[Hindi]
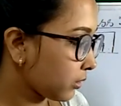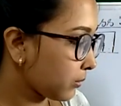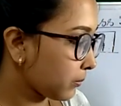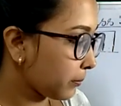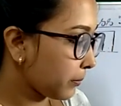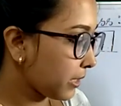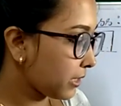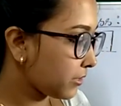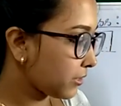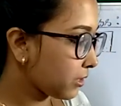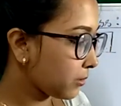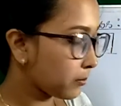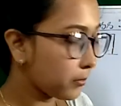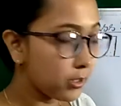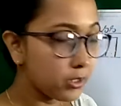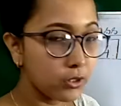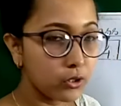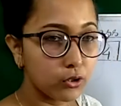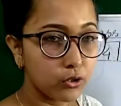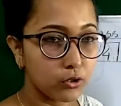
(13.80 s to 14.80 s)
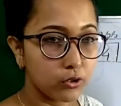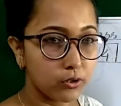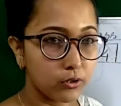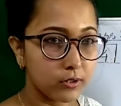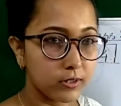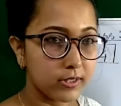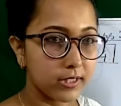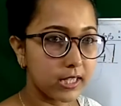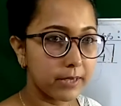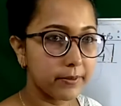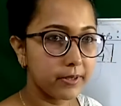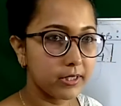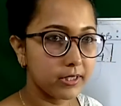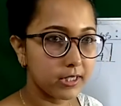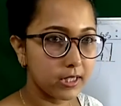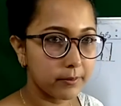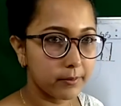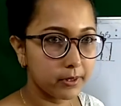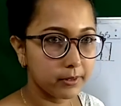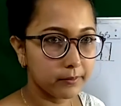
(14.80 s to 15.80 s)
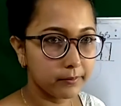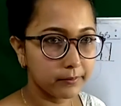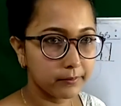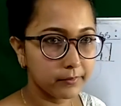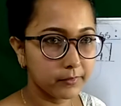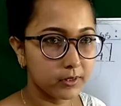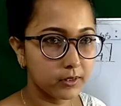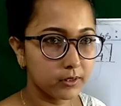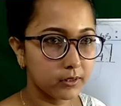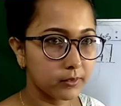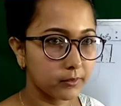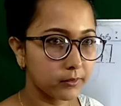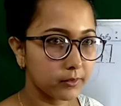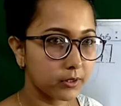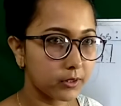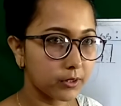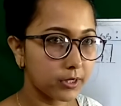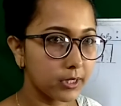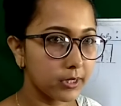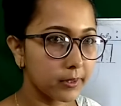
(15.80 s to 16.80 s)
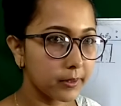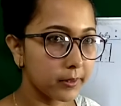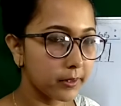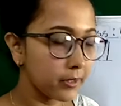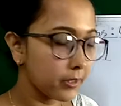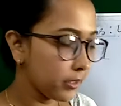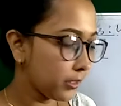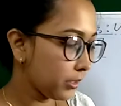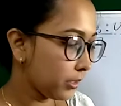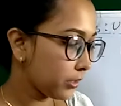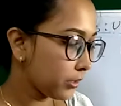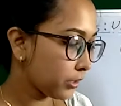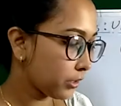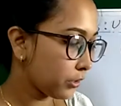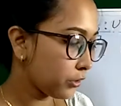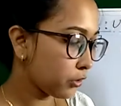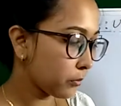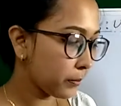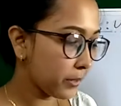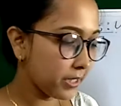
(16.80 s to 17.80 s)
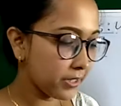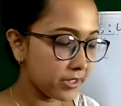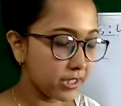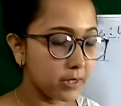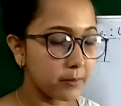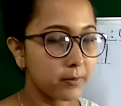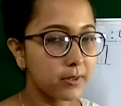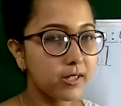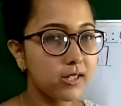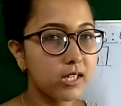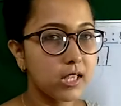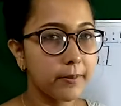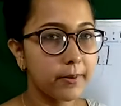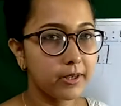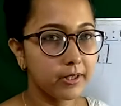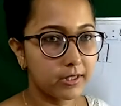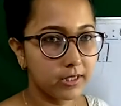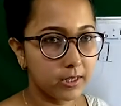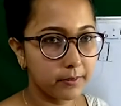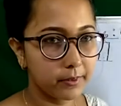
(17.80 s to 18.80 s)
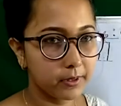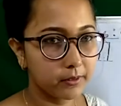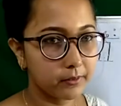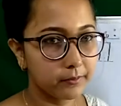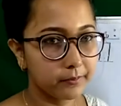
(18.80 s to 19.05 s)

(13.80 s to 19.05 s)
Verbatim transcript: page number 77 okay turn your page number 77